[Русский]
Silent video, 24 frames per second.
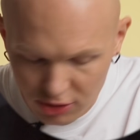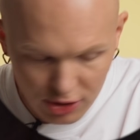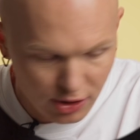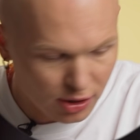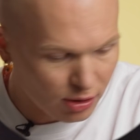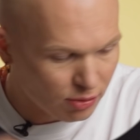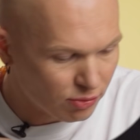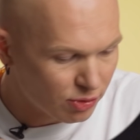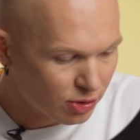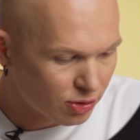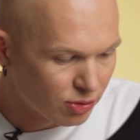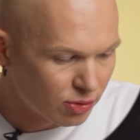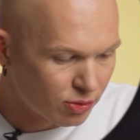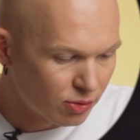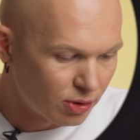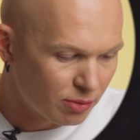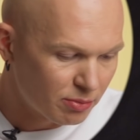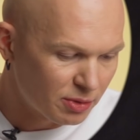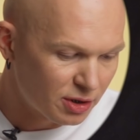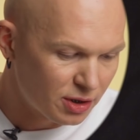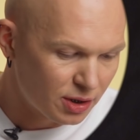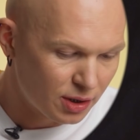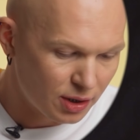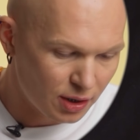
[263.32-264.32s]
Слушайте, а у них другой
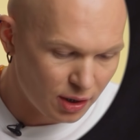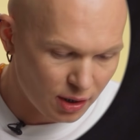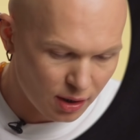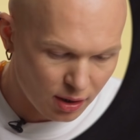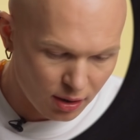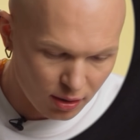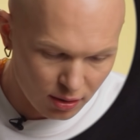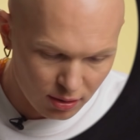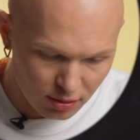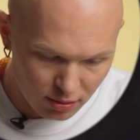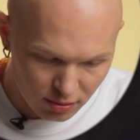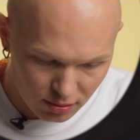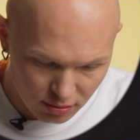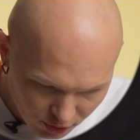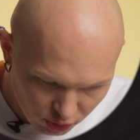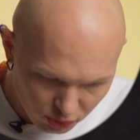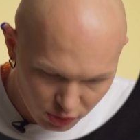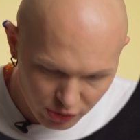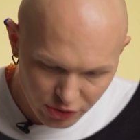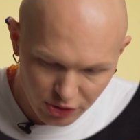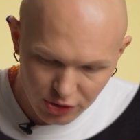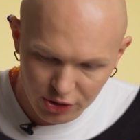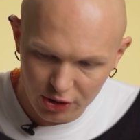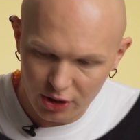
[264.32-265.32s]
материал.
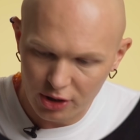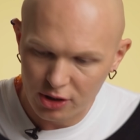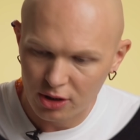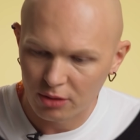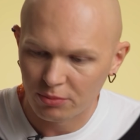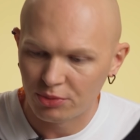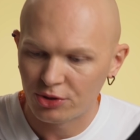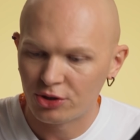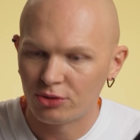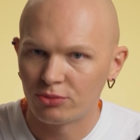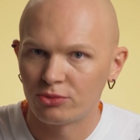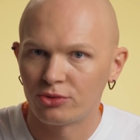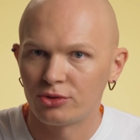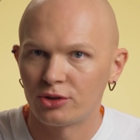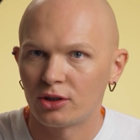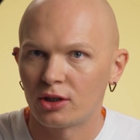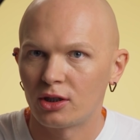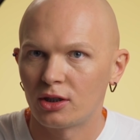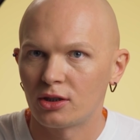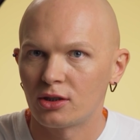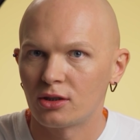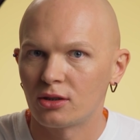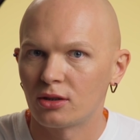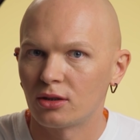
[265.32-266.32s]
О, интересно, почему у них
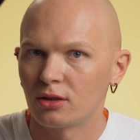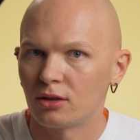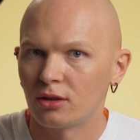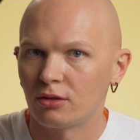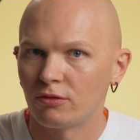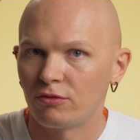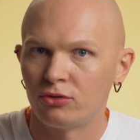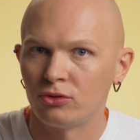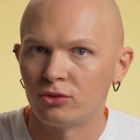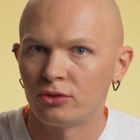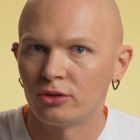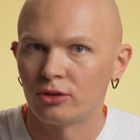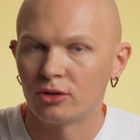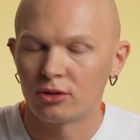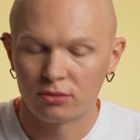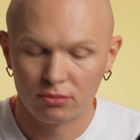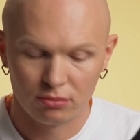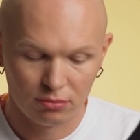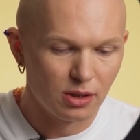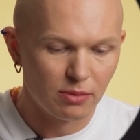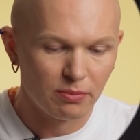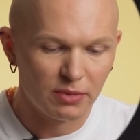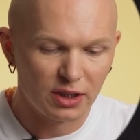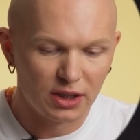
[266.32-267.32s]
разный футер?
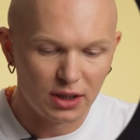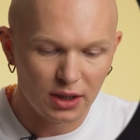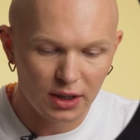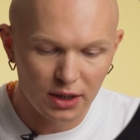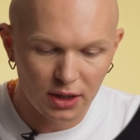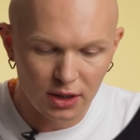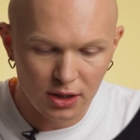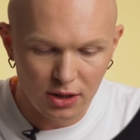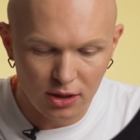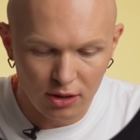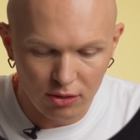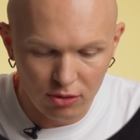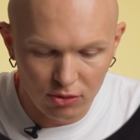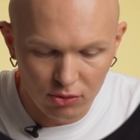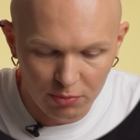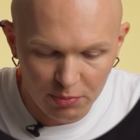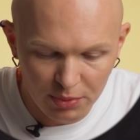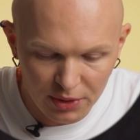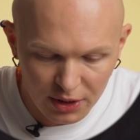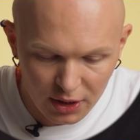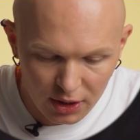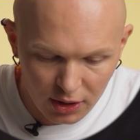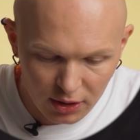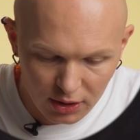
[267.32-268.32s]
Смотрите, у
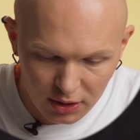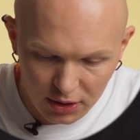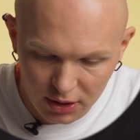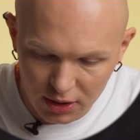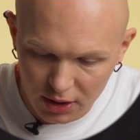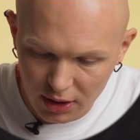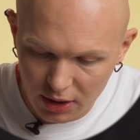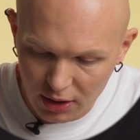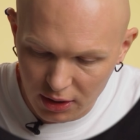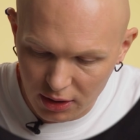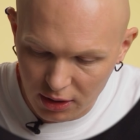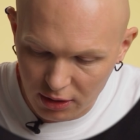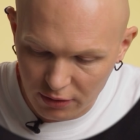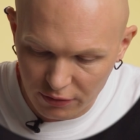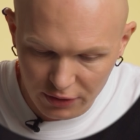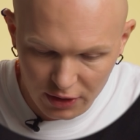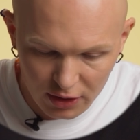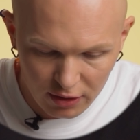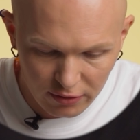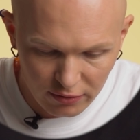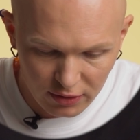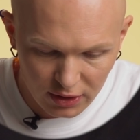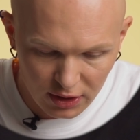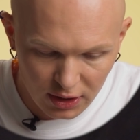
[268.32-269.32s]
белых треников
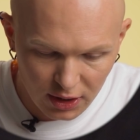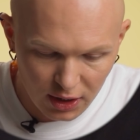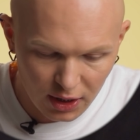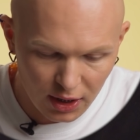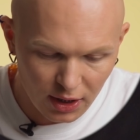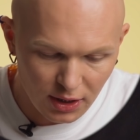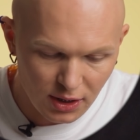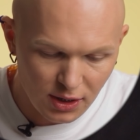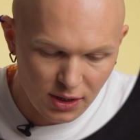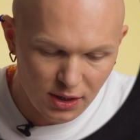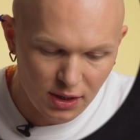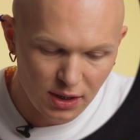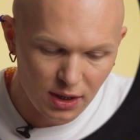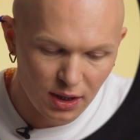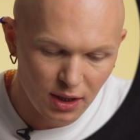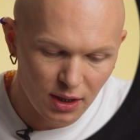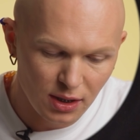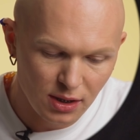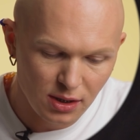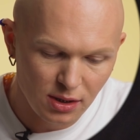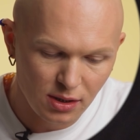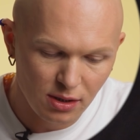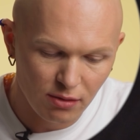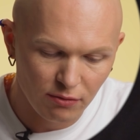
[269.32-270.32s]
Кельвин Кляйн
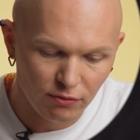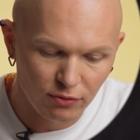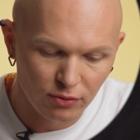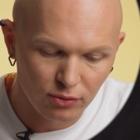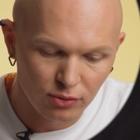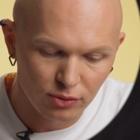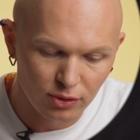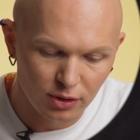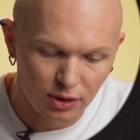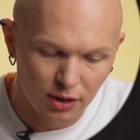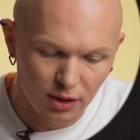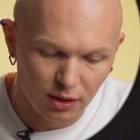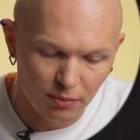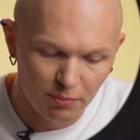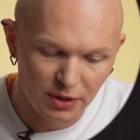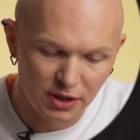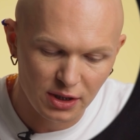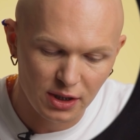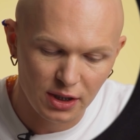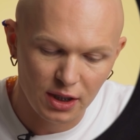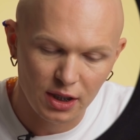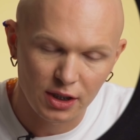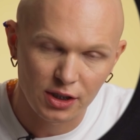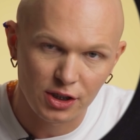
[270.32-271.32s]
здесь футер
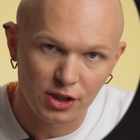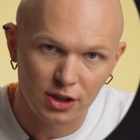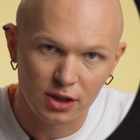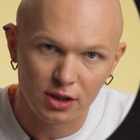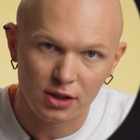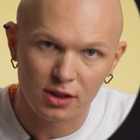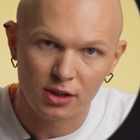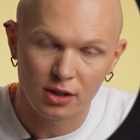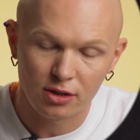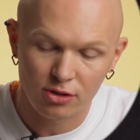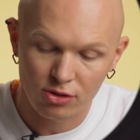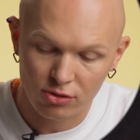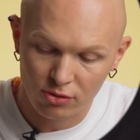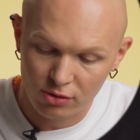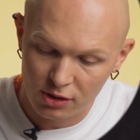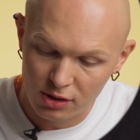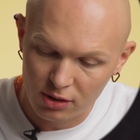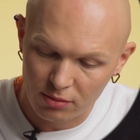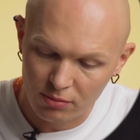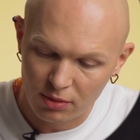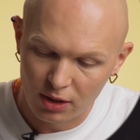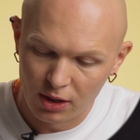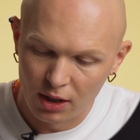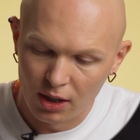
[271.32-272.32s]
петельчатый с
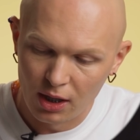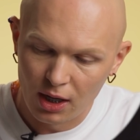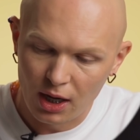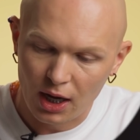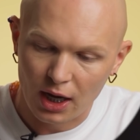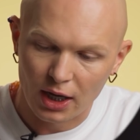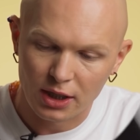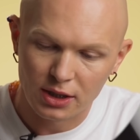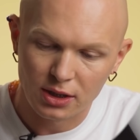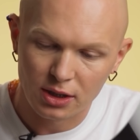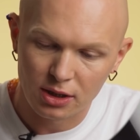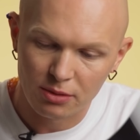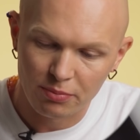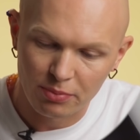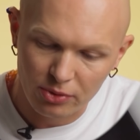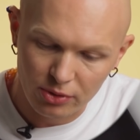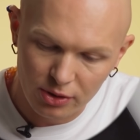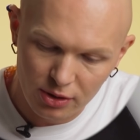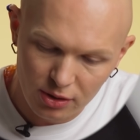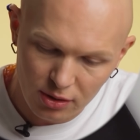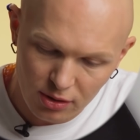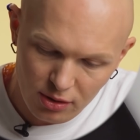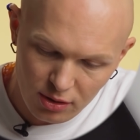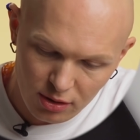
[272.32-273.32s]
начесом, а здесь
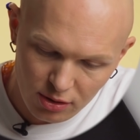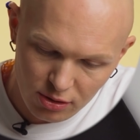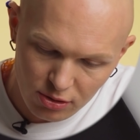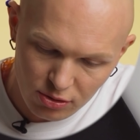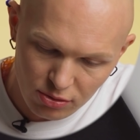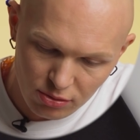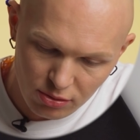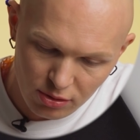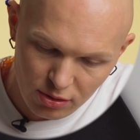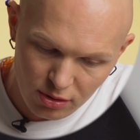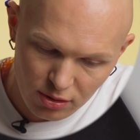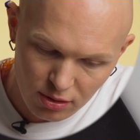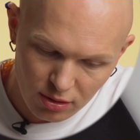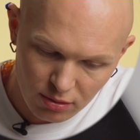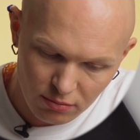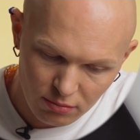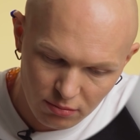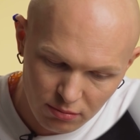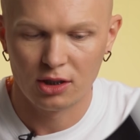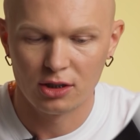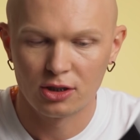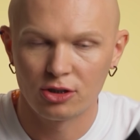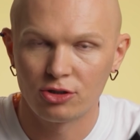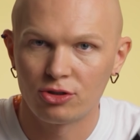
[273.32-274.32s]
просто с начесом.
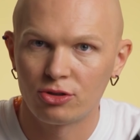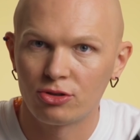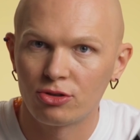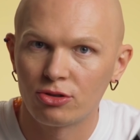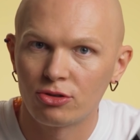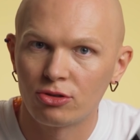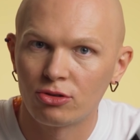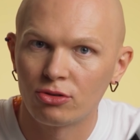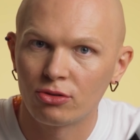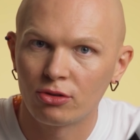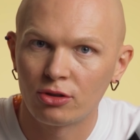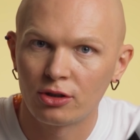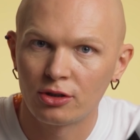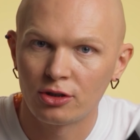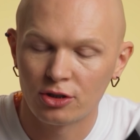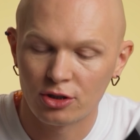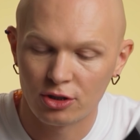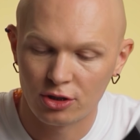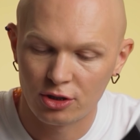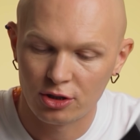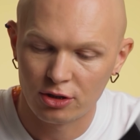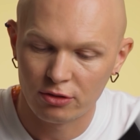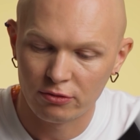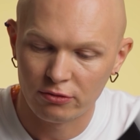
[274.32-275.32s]
И эти чуть
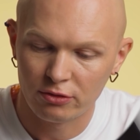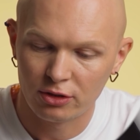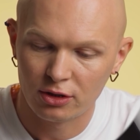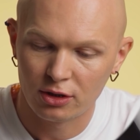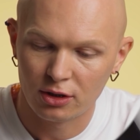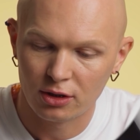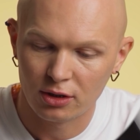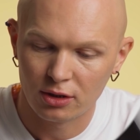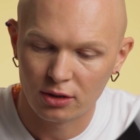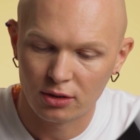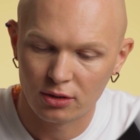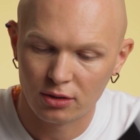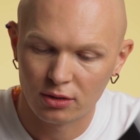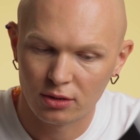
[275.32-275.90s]
тоньше, чем в отель.